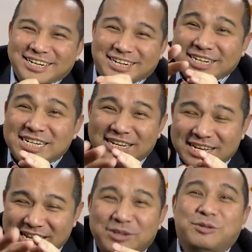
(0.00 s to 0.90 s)
核心
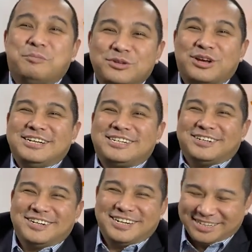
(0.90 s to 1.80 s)
的内容我不传
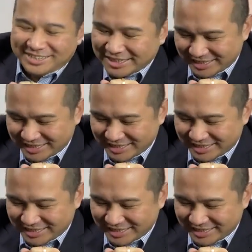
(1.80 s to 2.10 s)
授啊，